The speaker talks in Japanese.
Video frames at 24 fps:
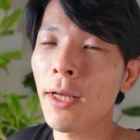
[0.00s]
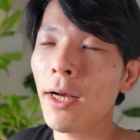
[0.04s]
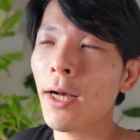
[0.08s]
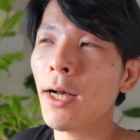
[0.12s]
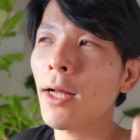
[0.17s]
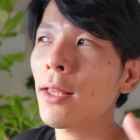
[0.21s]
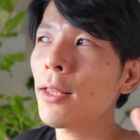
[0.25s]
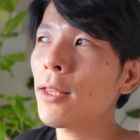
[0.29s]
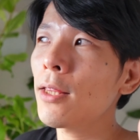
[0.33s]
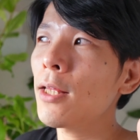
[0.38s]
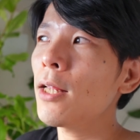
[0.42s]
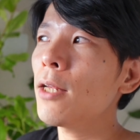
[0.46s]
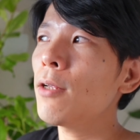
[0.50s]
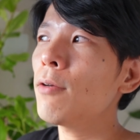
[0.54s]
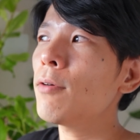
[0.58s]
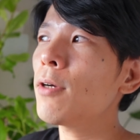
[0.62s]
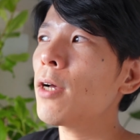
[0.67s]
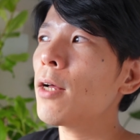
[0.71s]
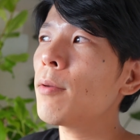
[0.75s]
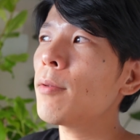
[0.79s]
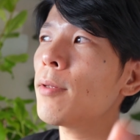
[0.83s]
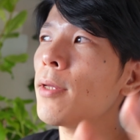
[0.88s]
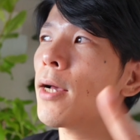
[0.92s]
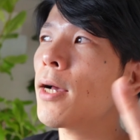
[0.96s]
勝手に浮
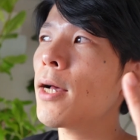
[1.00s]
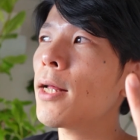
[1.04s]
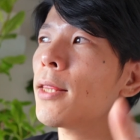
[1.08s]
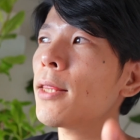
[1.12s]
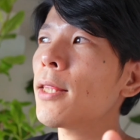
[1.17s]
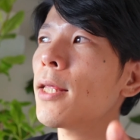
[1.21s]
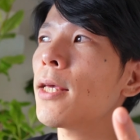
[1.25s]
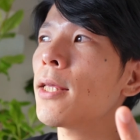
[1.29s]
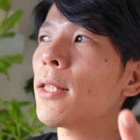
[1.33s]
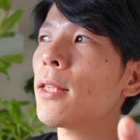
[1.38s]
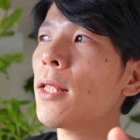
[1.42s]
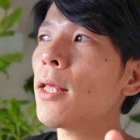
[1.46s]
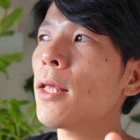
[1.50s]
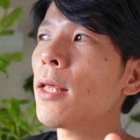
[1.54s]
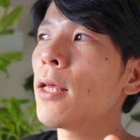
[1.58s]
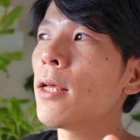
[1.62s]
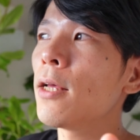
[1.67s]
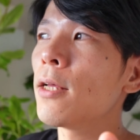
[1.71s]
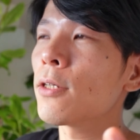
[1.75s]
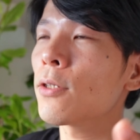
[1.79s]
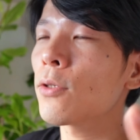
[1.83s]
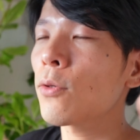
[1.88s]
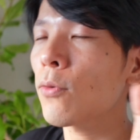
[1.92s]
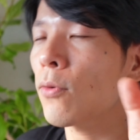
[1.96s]
かび上がってきて、
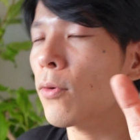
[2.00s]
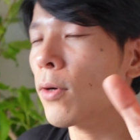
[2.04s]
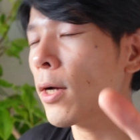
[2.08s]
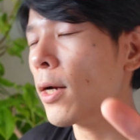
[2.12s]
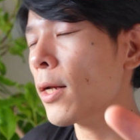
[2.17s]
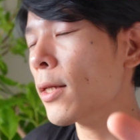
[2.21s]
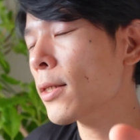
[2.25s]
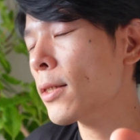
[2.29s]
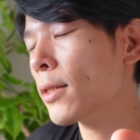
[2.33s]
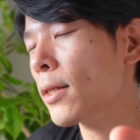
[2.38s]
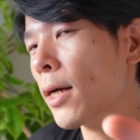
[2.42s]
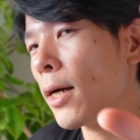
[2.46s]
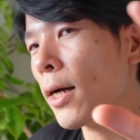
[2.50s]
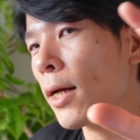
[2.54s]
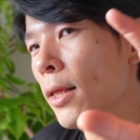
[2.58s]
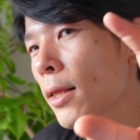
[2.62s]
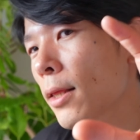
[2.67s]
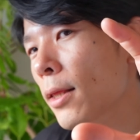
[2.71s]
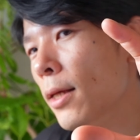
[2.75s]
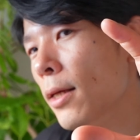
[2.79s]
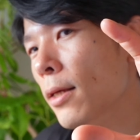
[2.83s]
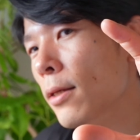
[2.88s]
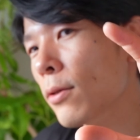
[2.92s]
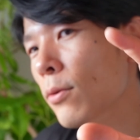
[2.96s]
そこから繋がっ
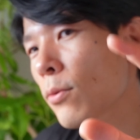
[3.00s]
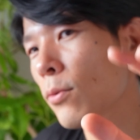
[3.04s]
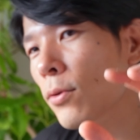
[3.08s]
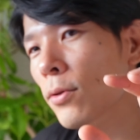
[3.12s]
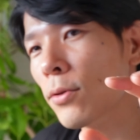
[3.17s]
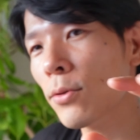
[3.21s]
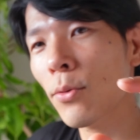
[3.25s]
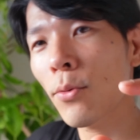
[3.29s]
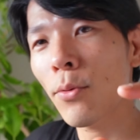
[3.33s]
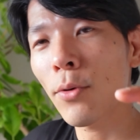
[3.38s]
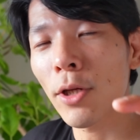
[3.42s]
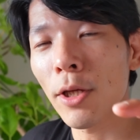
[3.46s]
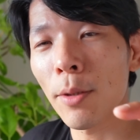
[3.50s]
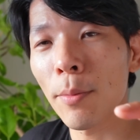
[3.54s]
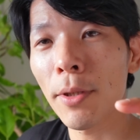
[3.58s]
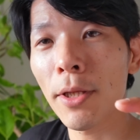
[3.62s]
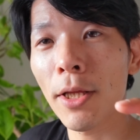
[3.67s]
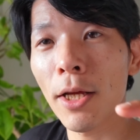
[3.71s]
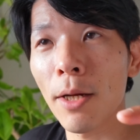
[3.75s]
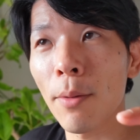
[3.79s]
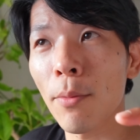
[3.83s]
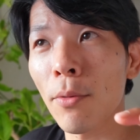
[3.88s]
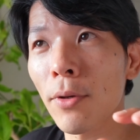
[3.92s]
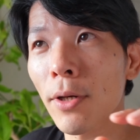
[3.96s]
て、そのストーリーみ
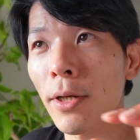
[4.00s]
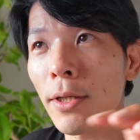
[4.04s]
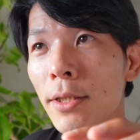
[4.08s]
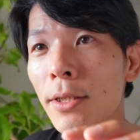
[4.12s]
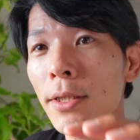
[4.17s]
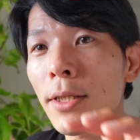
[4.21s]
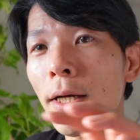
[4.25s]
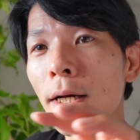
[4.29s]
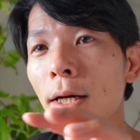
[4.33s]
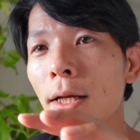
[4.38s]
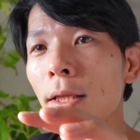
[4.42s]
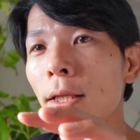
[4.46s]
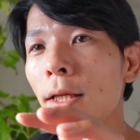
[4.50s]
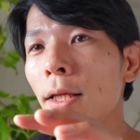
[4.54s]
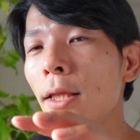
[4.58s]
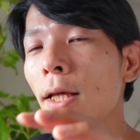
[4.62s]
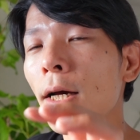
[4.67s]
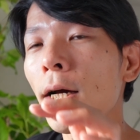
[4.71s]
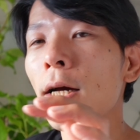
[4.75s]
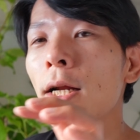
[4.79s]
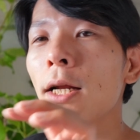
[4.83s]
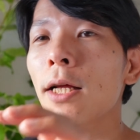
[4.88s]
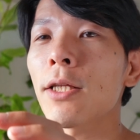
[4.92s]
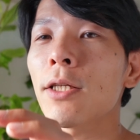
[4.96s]
たいなものが繋がって、
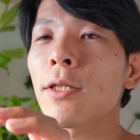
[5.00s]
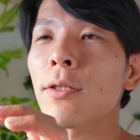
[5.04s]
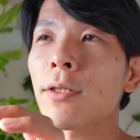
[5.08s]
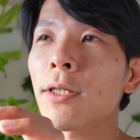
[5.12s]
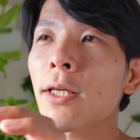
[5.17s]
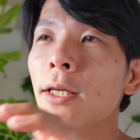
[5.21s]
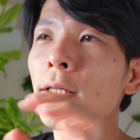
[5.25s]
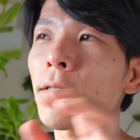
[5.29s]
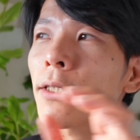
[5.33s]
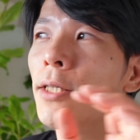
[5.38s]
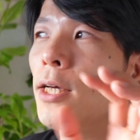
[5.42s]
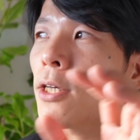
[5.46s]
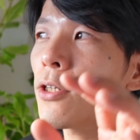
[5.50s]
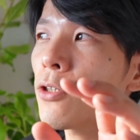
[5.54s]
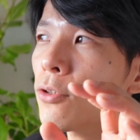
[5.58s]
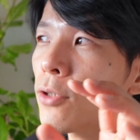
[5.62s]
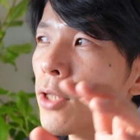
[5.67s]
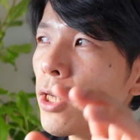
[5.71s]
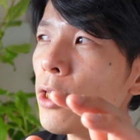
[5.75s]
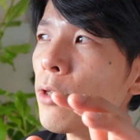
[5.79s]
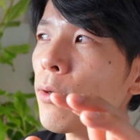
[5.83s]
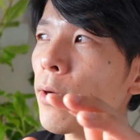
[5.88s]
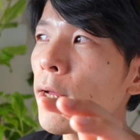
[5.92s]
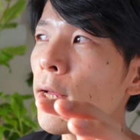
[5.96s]
だからじ、最終
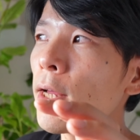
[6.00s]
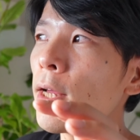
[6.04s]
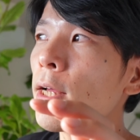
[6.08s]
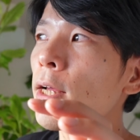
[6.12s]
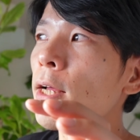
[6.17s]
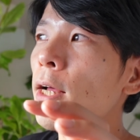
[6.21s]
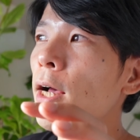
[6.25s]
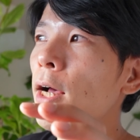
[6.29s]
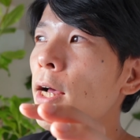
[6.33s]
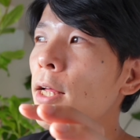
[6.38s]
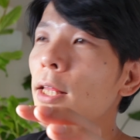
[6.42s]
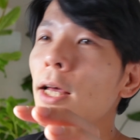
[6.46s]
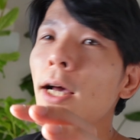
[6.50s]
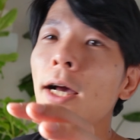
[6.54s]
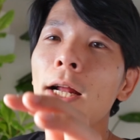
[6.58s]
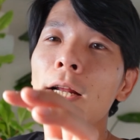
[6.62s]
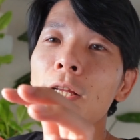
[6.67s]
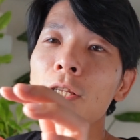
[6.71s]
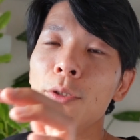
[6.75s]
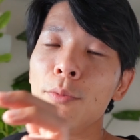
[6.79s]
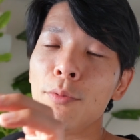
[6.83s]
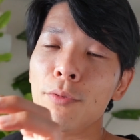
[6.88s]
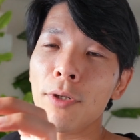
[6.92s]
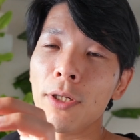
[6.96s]
的には、ああ、だから
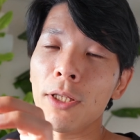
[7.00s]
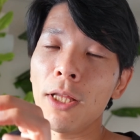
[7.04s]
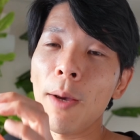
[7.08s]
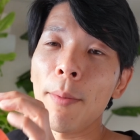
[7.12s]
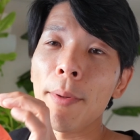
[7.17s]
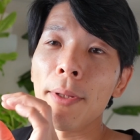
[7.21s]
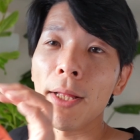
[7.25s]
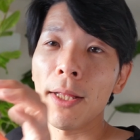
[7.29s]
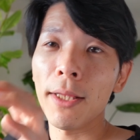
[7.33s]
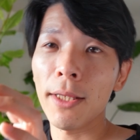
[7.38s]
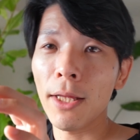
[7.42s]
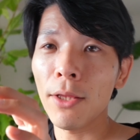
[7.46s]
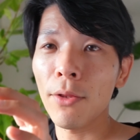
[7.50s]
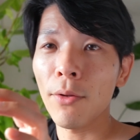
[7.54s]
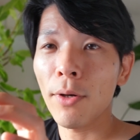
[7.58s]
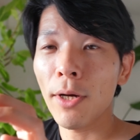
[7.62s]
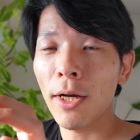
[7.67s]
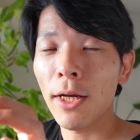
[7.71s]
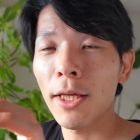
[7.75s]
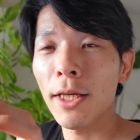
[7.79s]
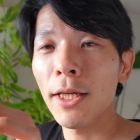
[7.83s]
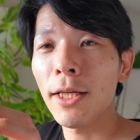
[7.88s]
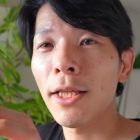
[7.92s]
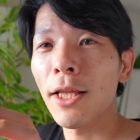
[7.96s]
自分はダメなんだと
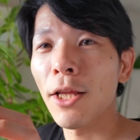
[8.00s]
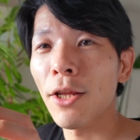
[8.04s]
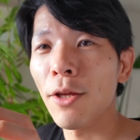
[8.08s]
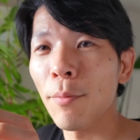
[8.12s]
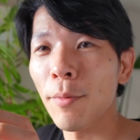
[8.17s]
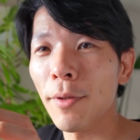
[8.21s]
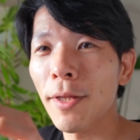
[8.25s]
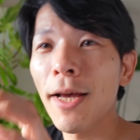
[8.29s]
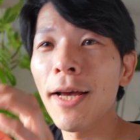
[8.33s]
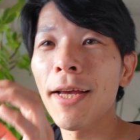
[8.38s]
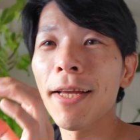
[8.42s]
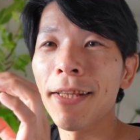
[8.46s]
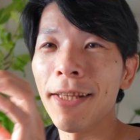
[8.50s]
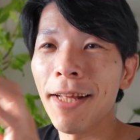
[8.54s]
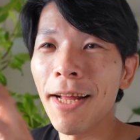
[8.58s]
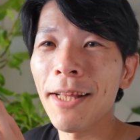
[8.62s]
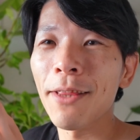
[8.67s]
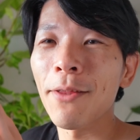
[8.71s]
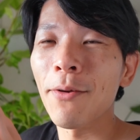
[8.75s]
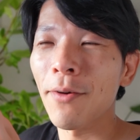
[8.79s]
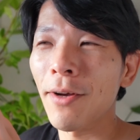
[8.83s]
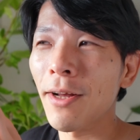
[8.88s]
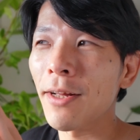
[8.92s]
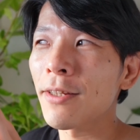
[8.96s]
か、生きてる意味ないんだ
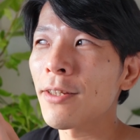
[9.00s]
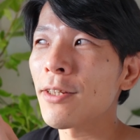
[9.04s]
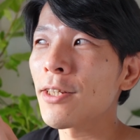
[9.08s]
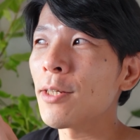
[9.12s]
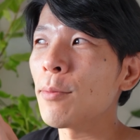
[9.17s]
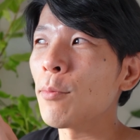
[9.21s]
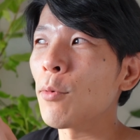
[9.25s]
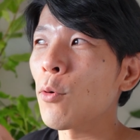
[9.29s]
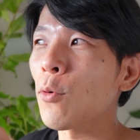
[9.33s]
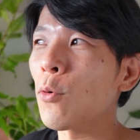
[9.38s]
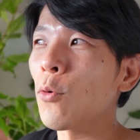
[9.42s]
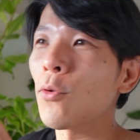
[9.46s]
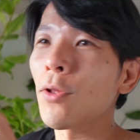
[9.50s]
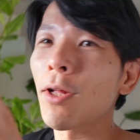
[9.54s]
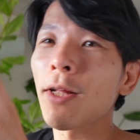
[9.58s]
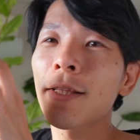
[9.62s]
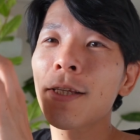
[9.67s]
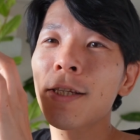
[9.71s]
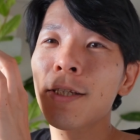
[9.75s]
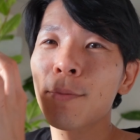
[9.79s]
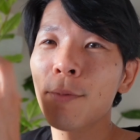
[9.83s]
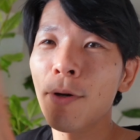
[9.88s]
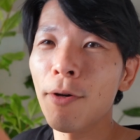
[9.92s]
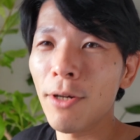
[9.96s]
とか、次もこうなっ
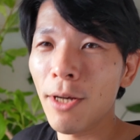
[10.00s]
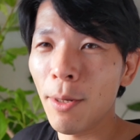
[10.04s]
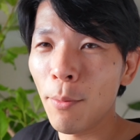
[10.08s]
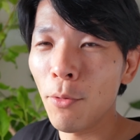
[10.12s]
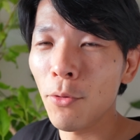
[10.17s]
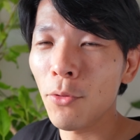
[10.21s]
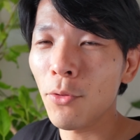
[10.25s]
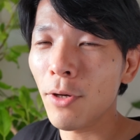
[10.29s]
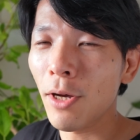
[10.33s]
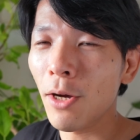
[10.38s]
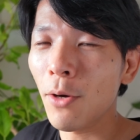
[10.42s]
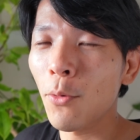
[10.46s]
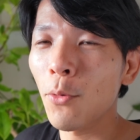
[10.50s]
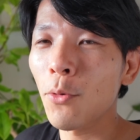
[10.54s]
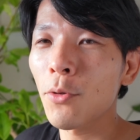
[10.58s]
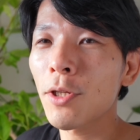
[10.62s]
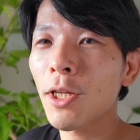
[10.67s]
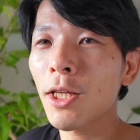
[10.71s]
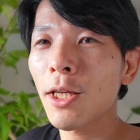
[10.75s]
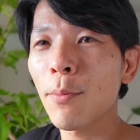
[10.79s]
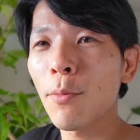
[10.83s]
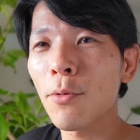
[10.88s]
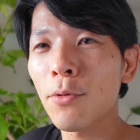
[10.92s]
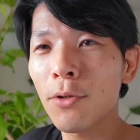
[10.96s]
てしまうかもとか、この
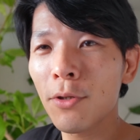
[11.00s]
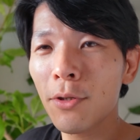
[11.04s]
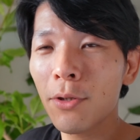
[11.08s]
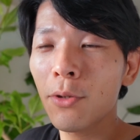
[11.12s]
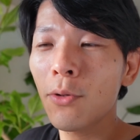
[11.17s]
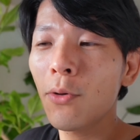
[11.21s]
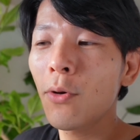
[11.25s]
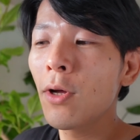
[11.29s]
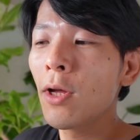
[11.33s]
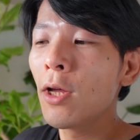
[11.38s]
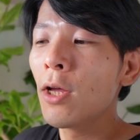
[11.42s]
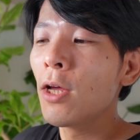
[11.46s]
先もずっと、